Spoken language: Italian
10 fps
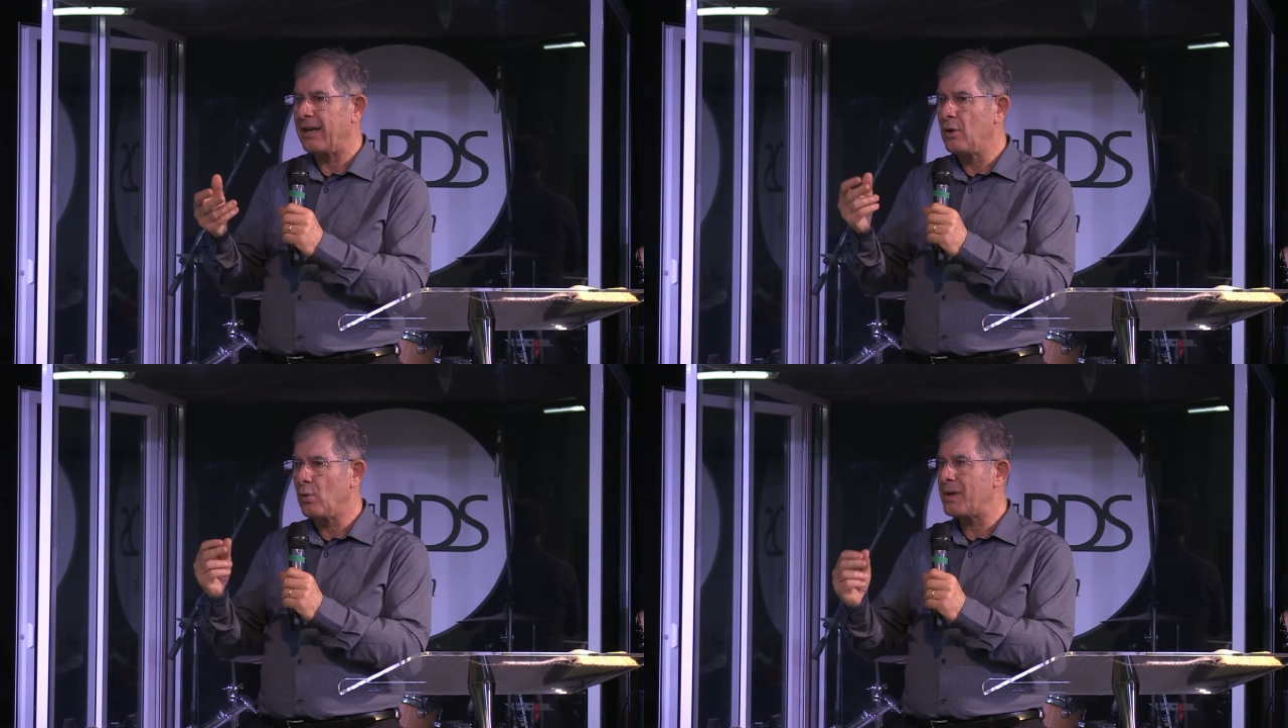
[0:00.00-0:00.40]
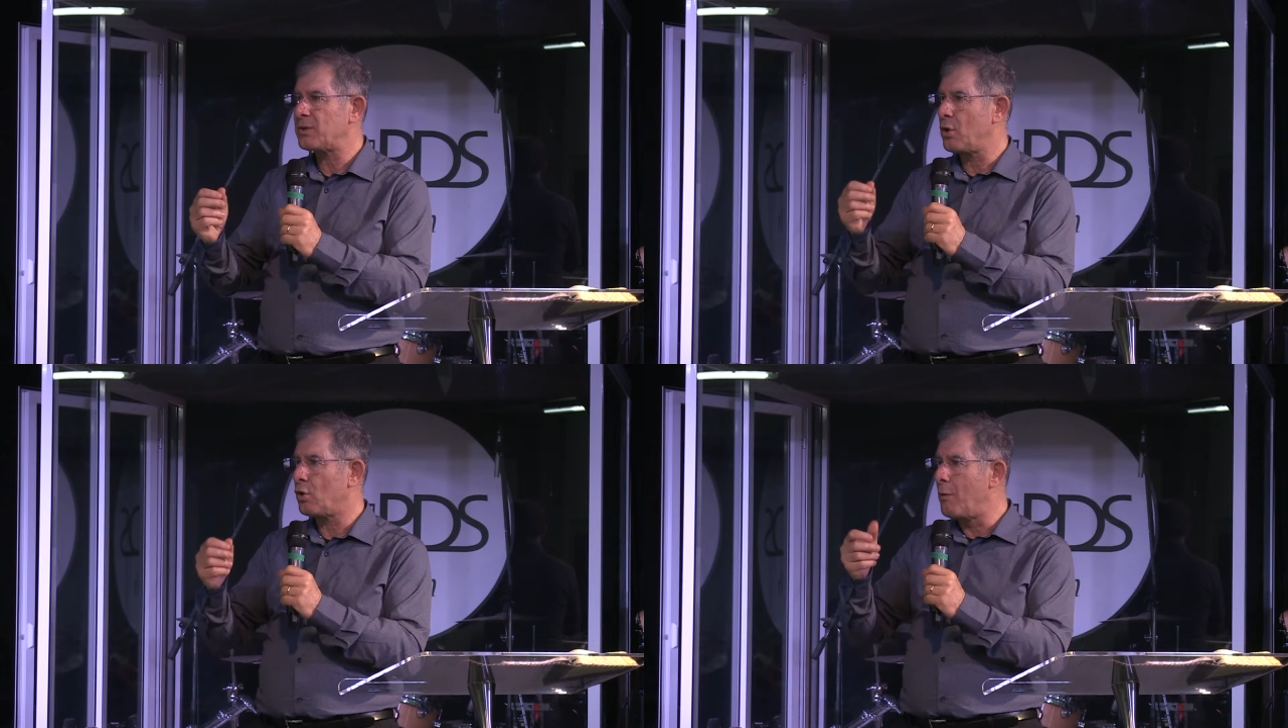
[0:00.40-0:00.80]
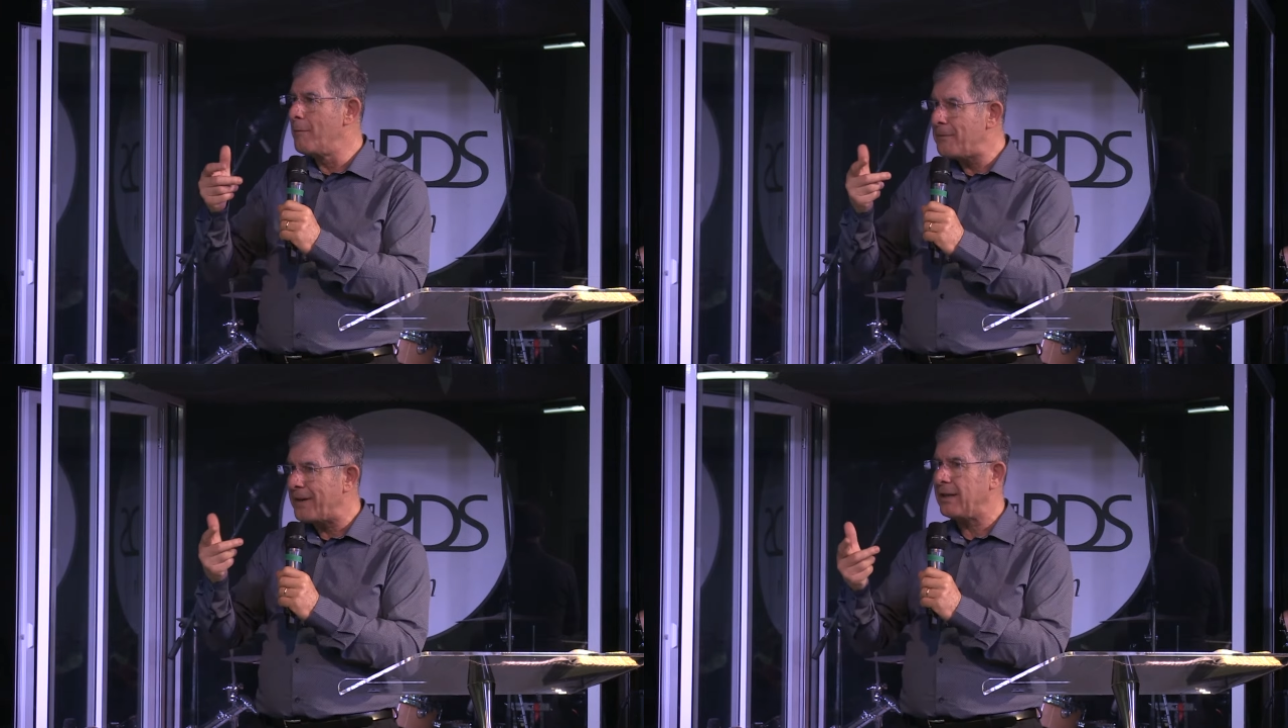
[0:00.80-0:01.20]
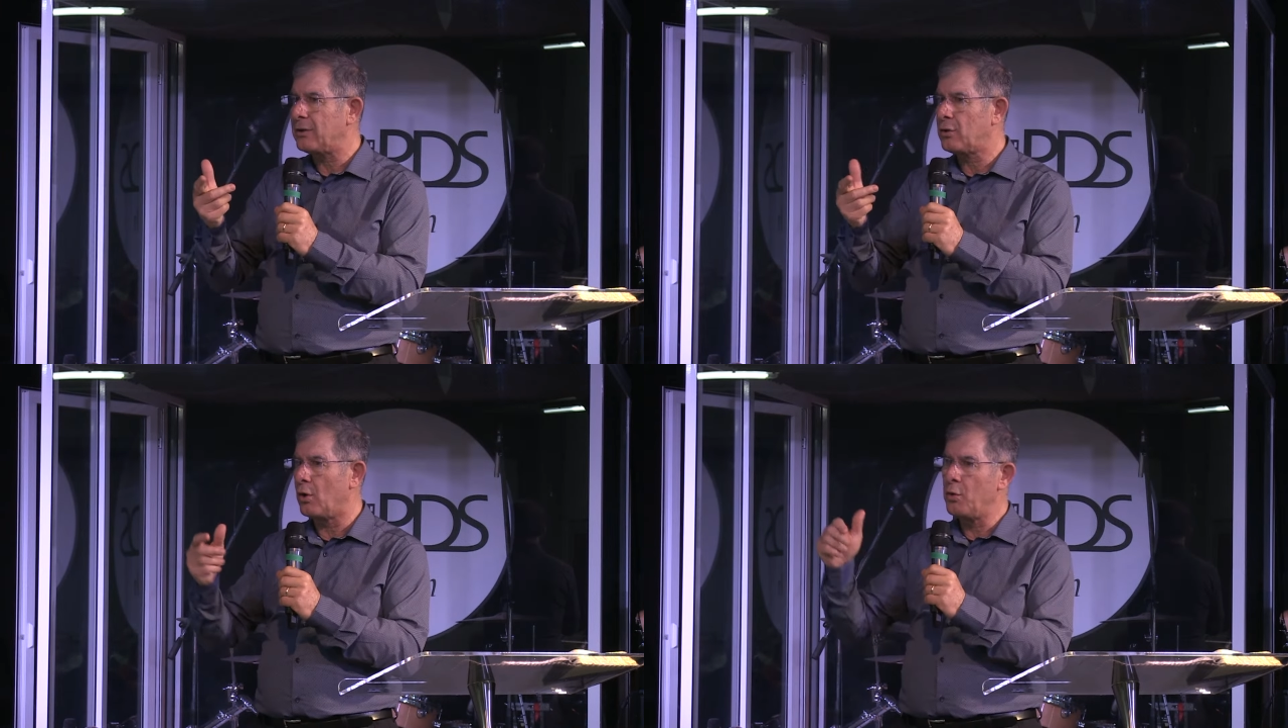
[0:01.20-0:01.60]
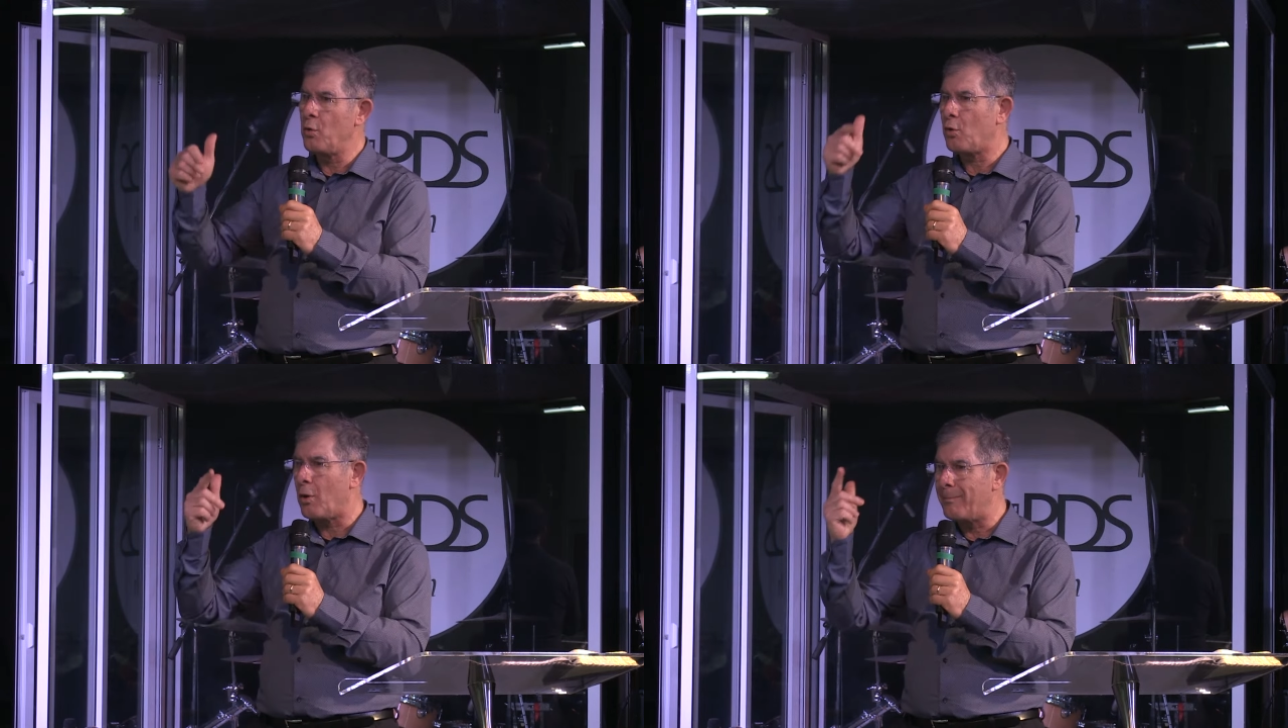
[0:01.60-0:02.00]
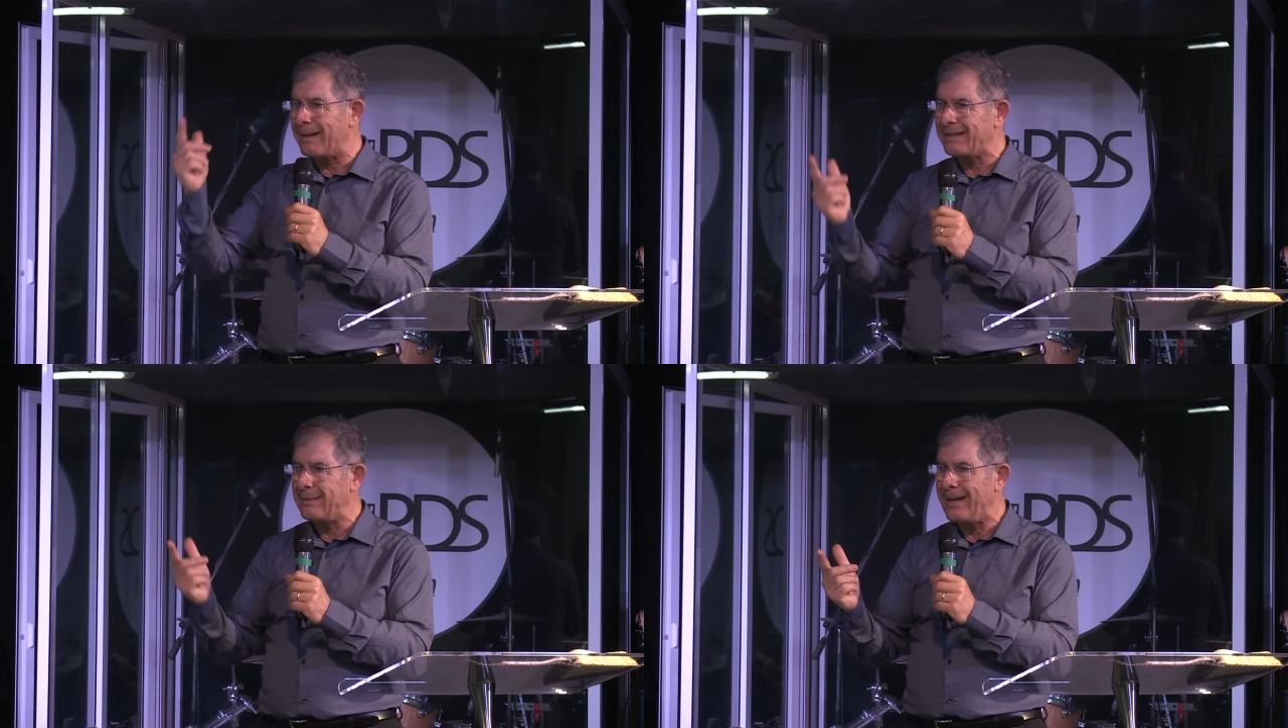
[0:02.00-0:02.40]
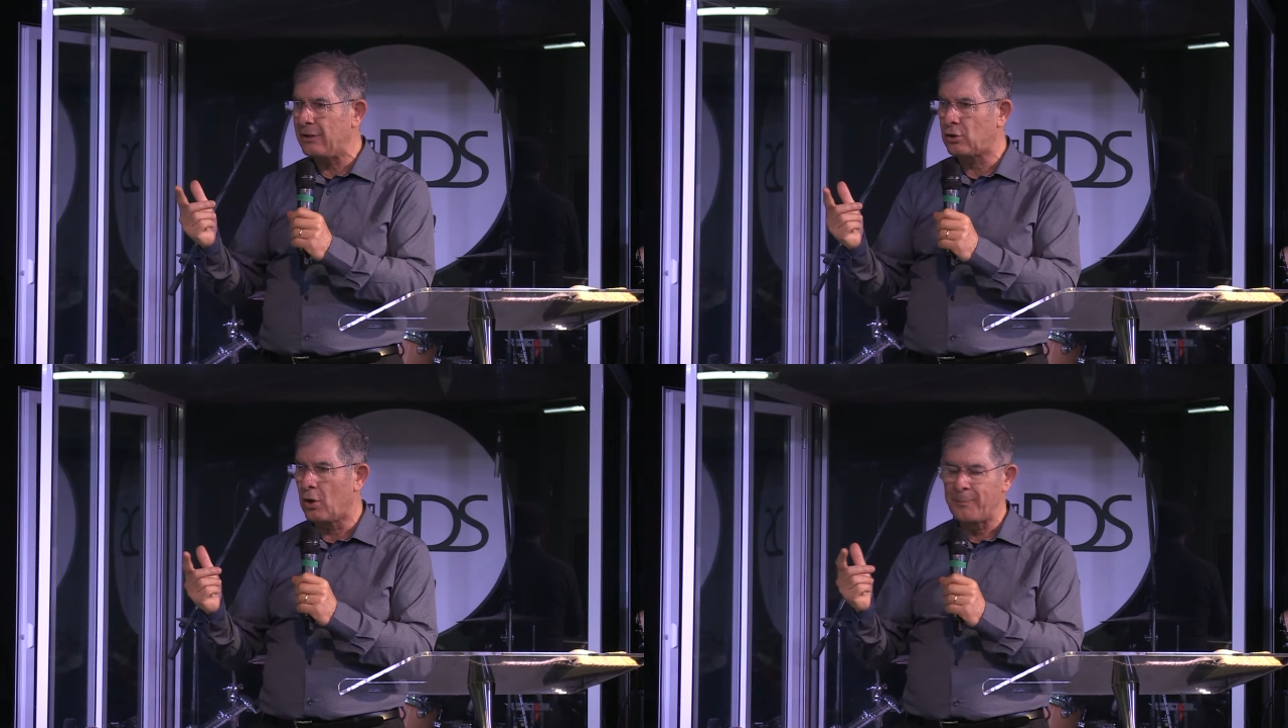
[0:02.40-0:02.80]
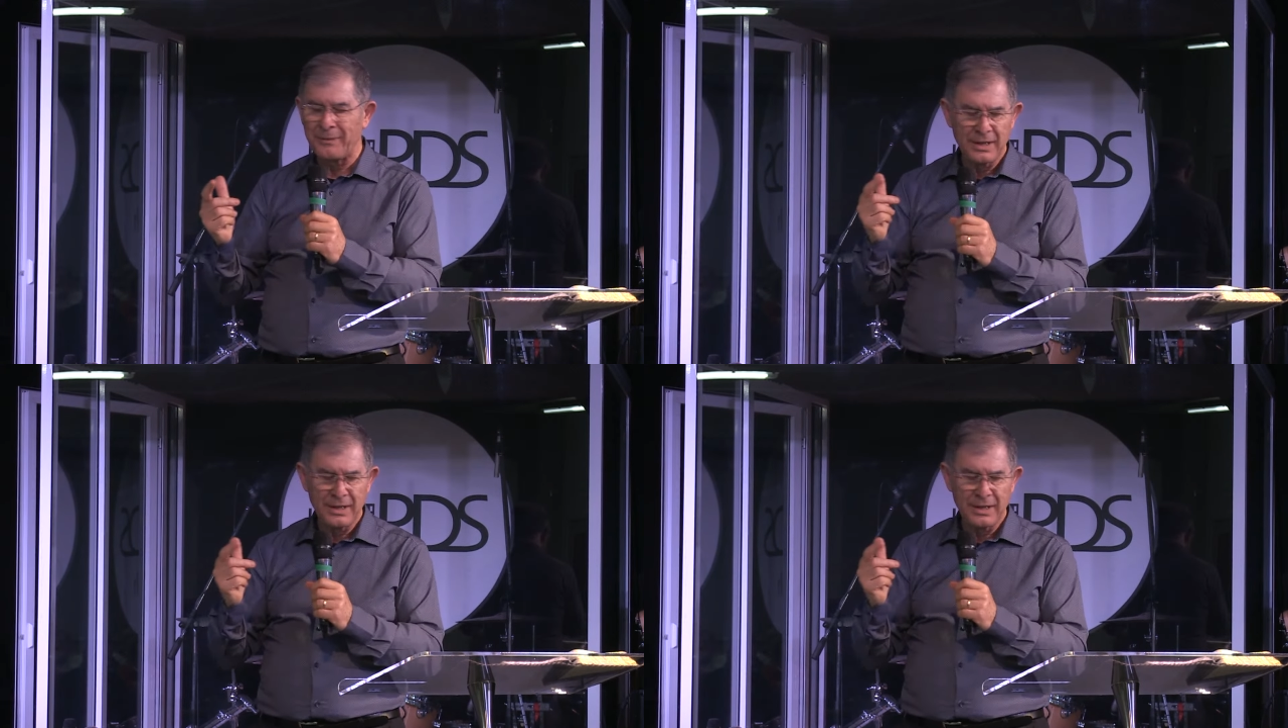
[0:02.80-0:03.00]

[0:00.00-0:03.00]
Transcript: in questo conflitto, in un combattimento,